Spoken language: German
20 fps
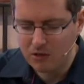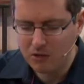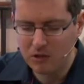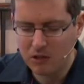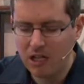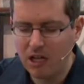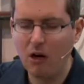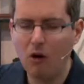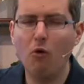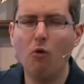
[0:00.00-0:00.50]

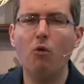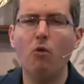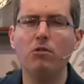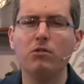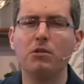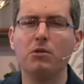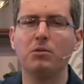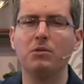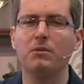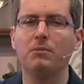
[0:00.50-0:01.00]

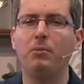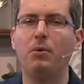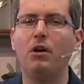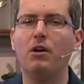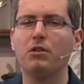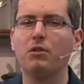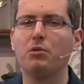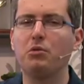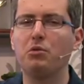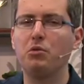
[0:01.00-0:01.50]
chaotischen
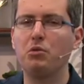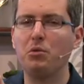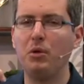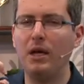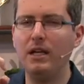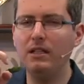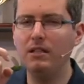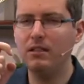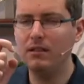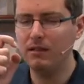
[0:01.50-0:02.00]
Epoche
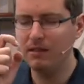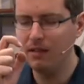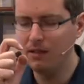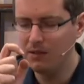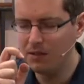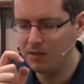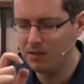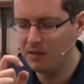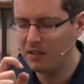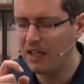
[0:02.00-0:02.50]
scheint
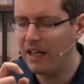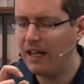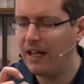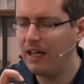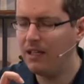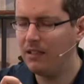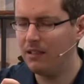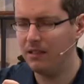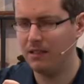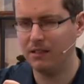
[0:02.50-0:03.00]
dieses
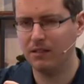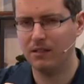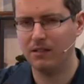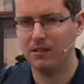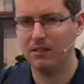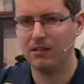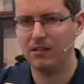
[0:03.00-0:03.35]
helle Licht